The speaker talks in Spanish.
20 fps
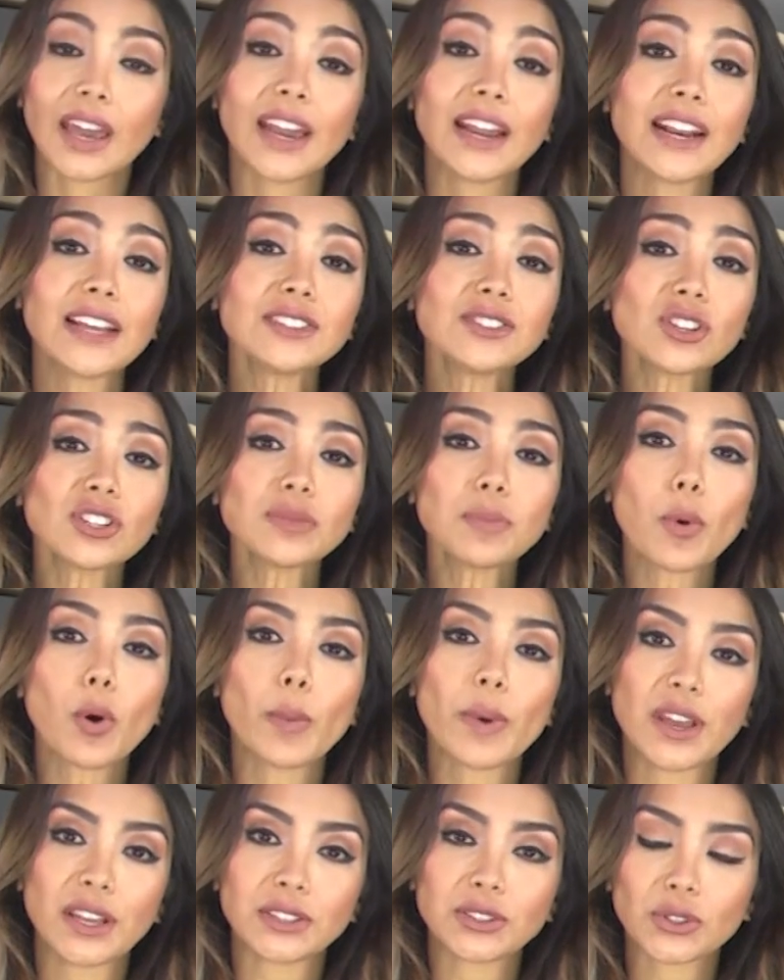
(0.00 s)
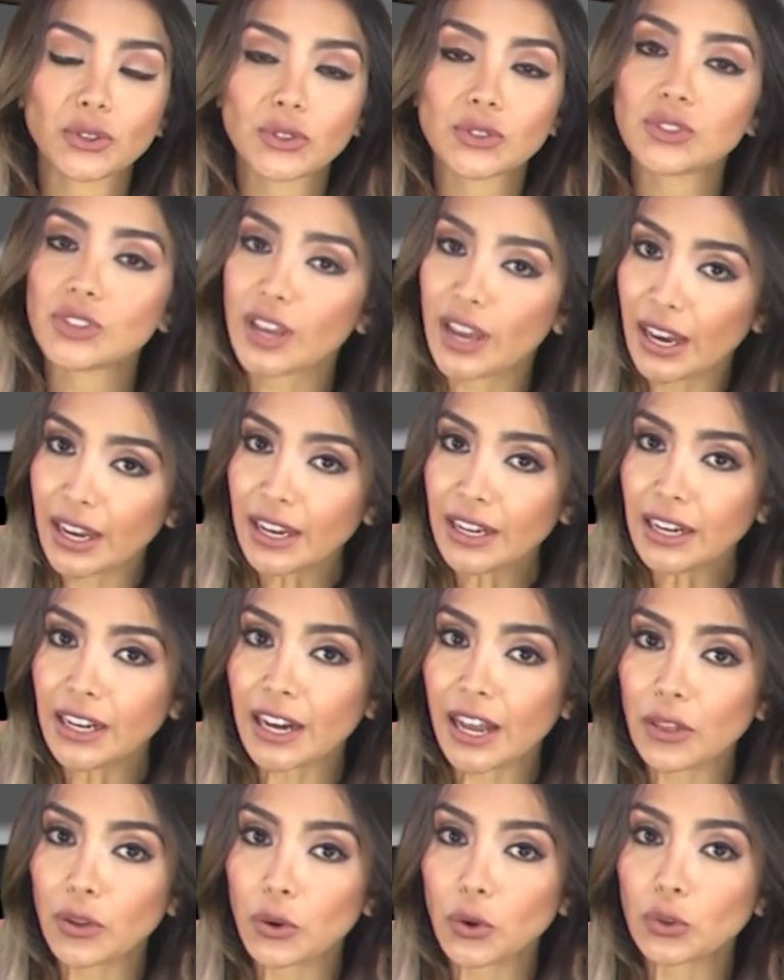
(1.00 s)
En estos momentos se ha
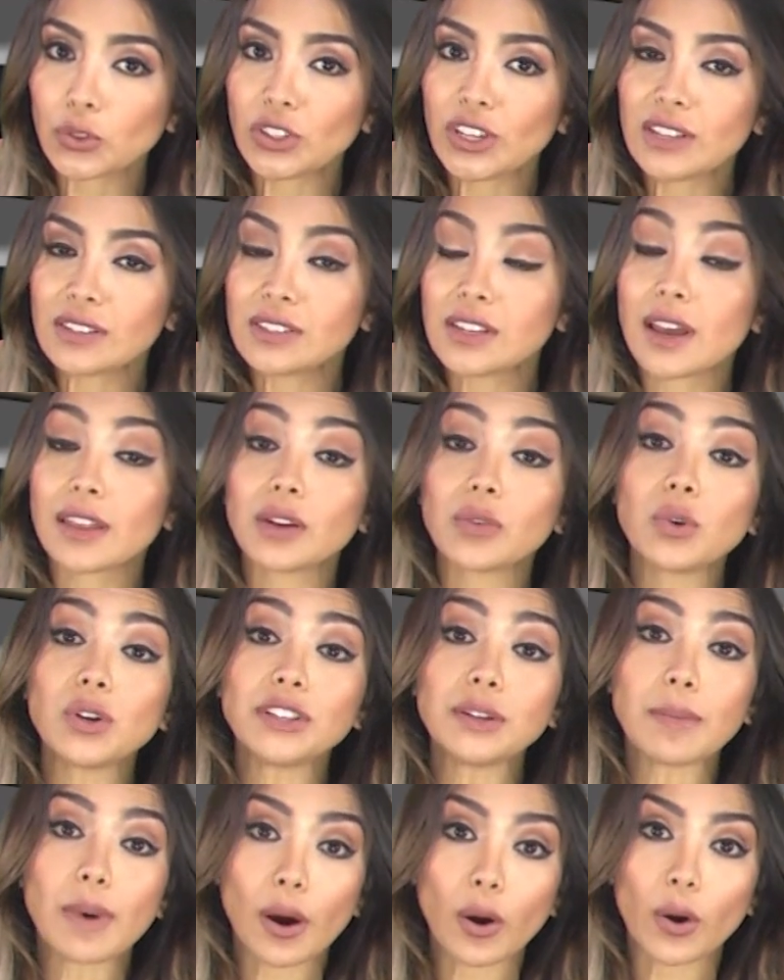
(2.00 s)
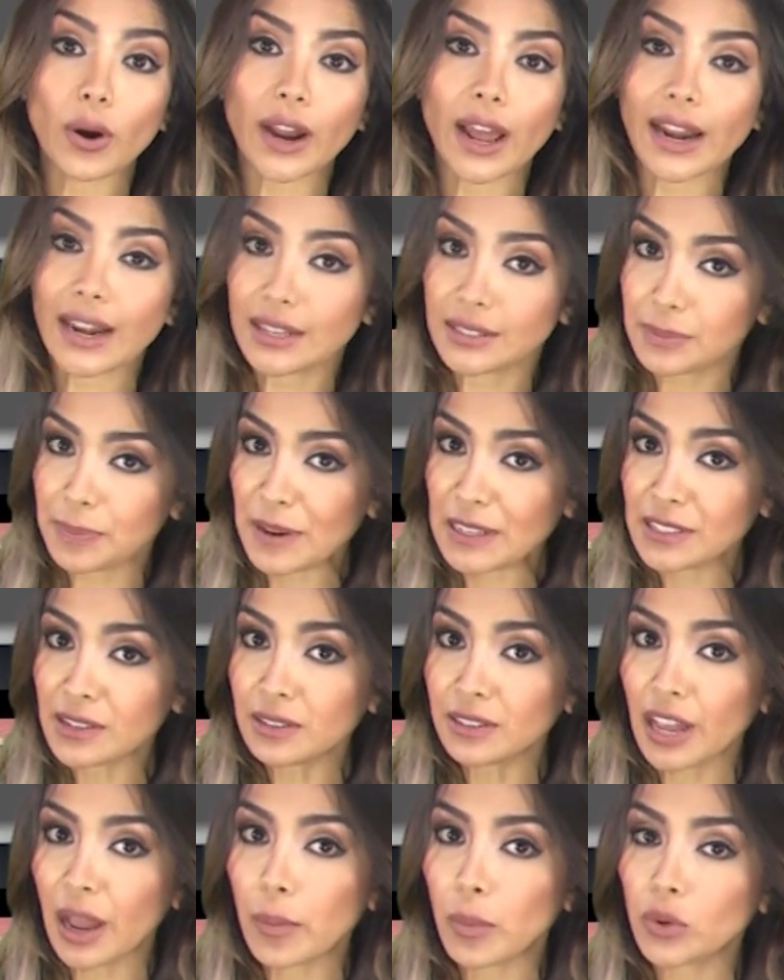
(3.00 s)
generado noticia de última hora. Les
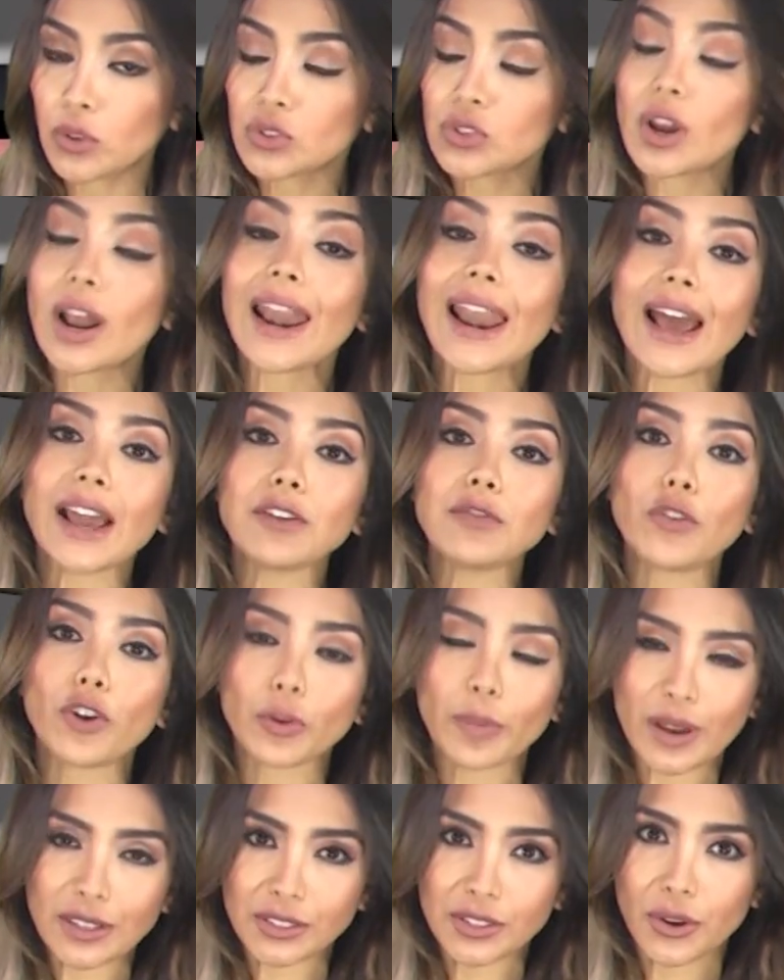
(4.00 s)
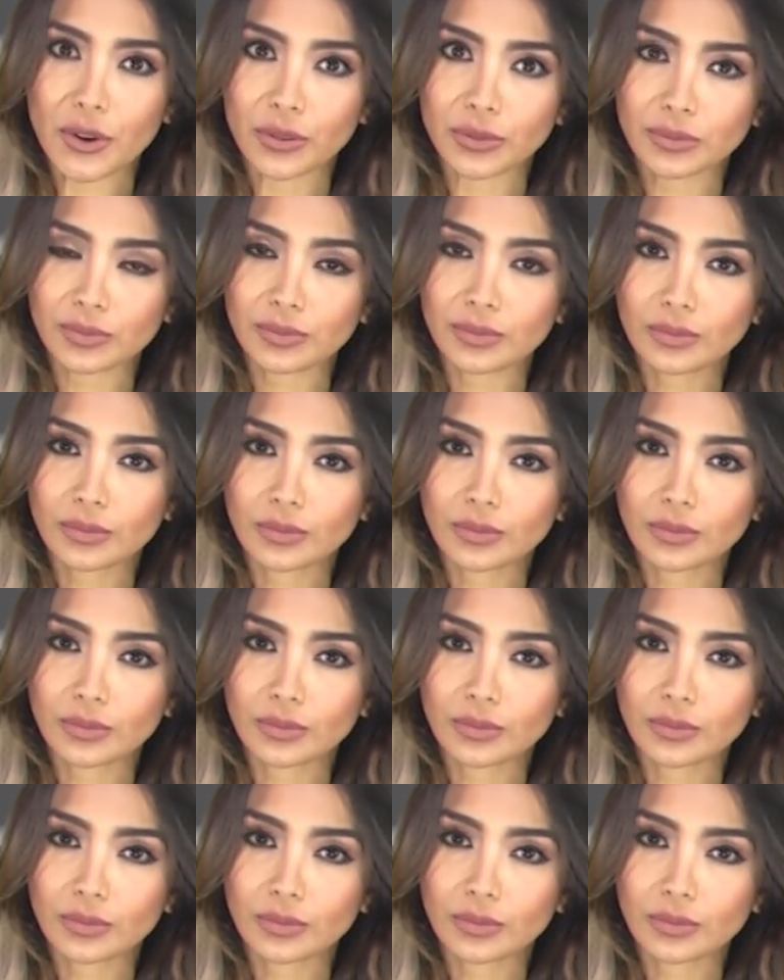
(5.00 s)
presentamos la información.